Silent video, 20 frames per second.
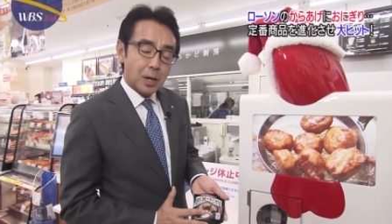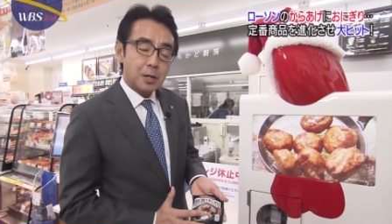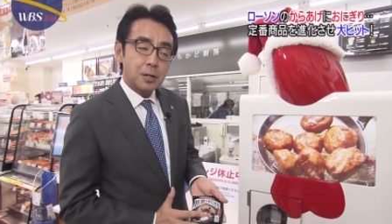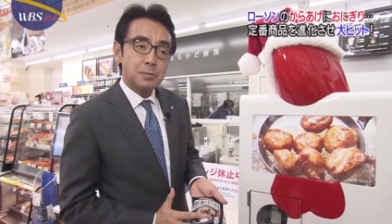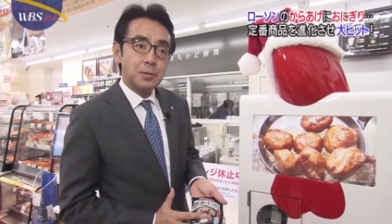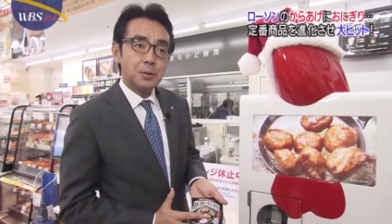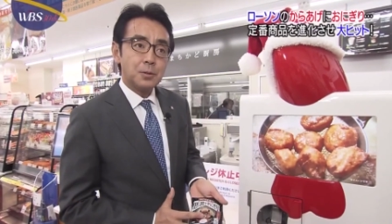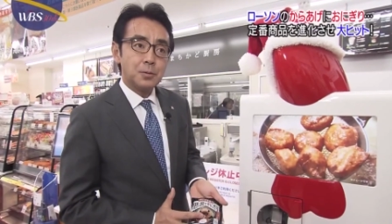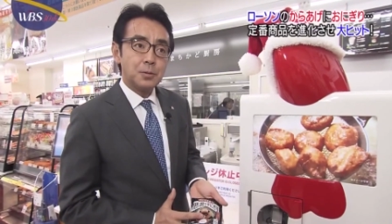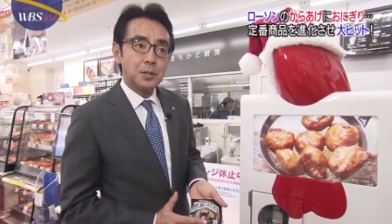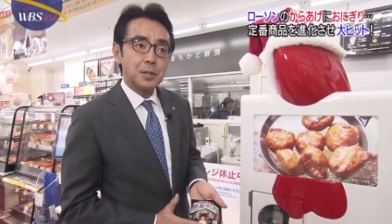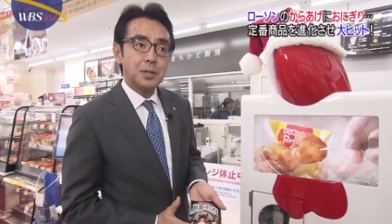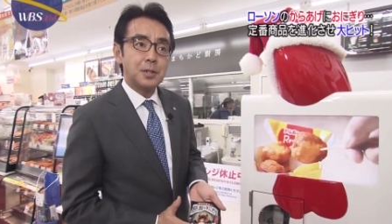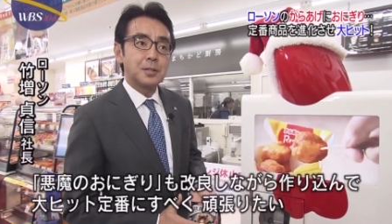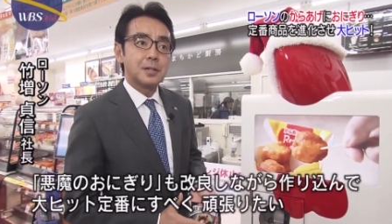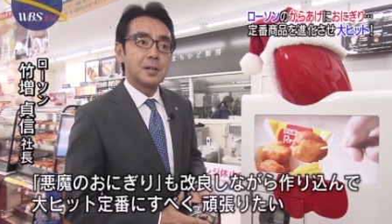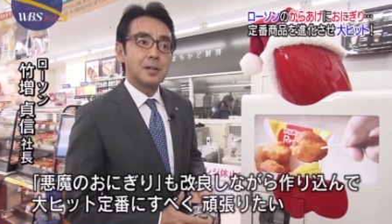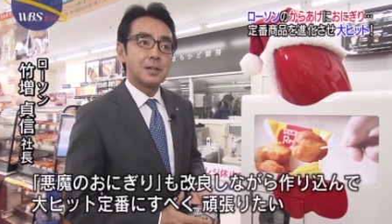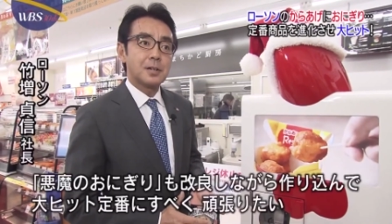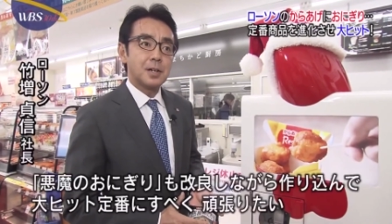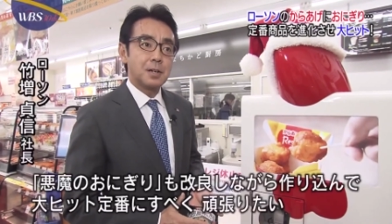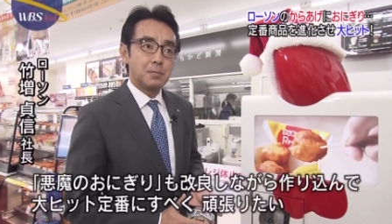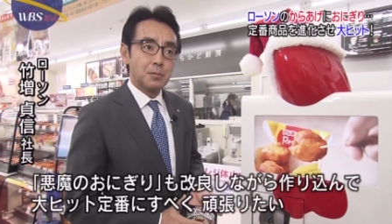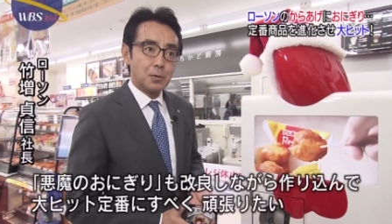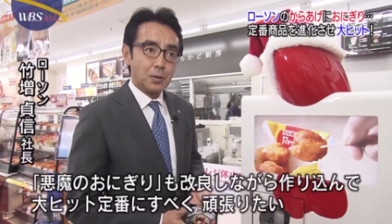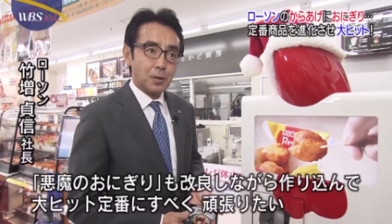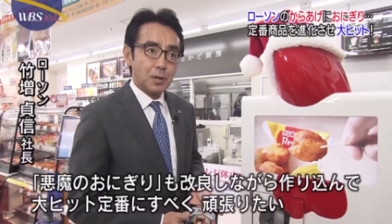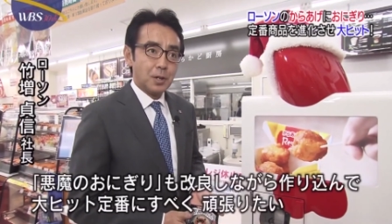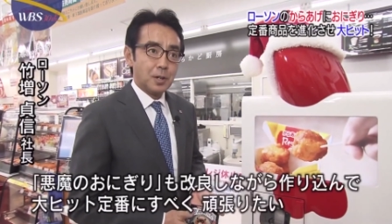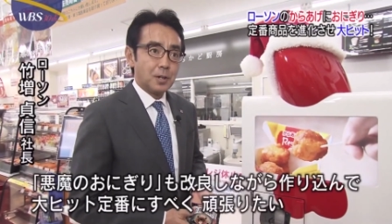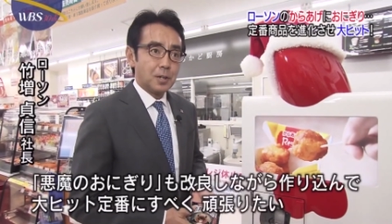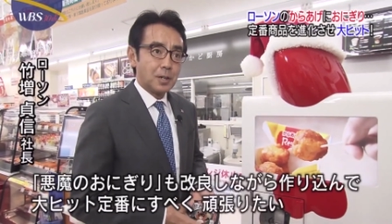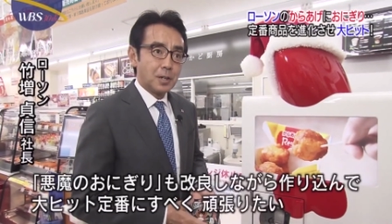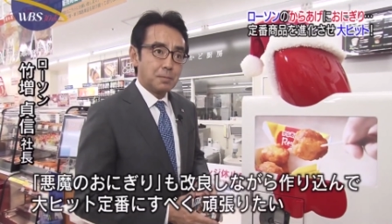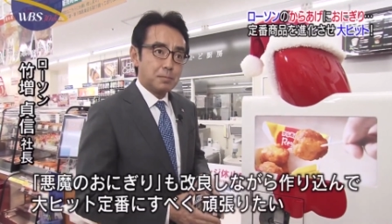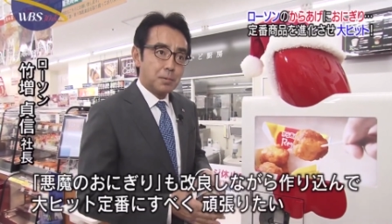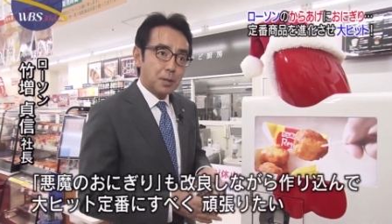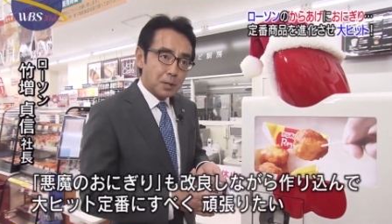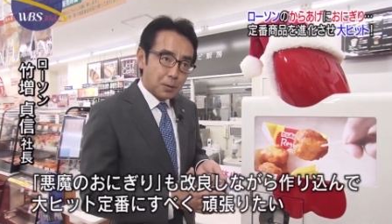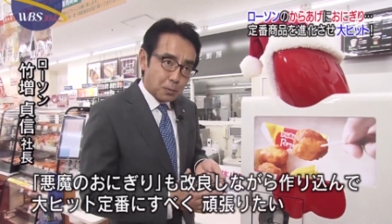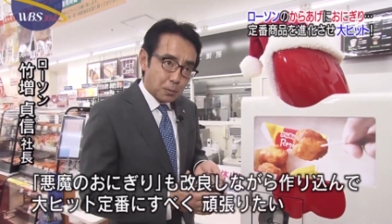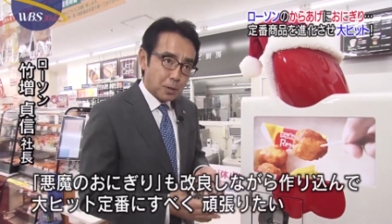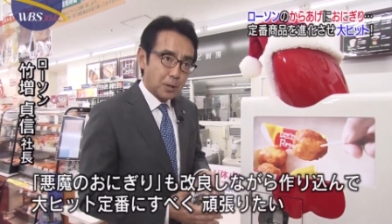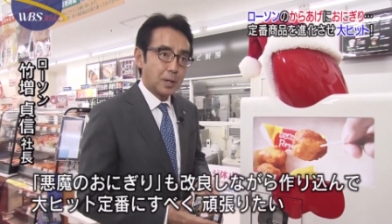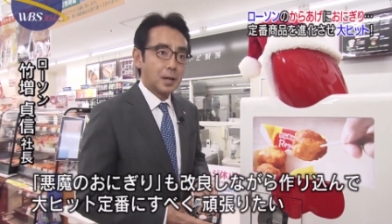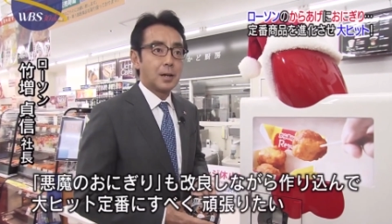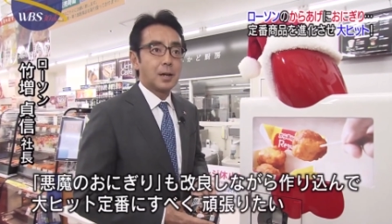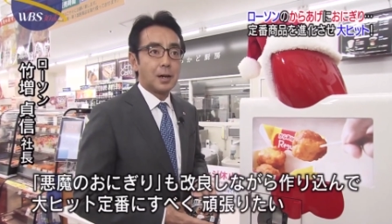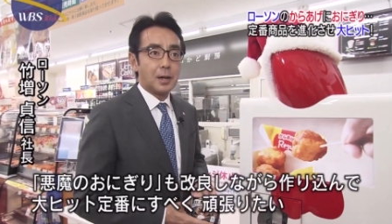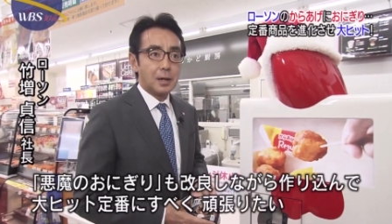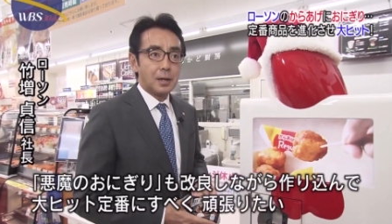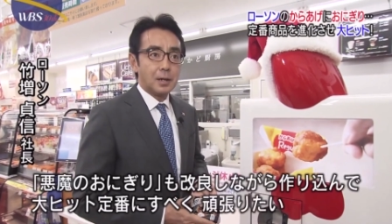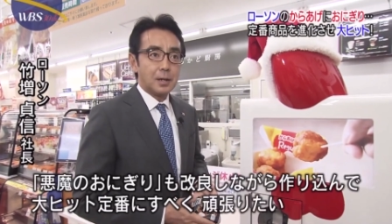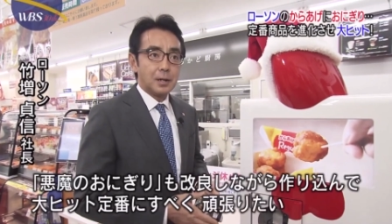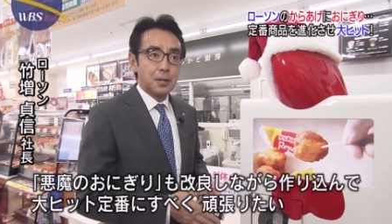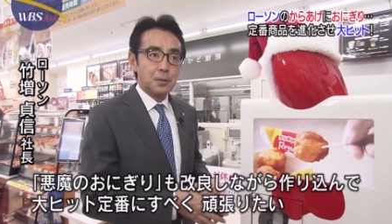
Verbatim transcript: 悪魔のおにぎりなんかもやっぱりこれから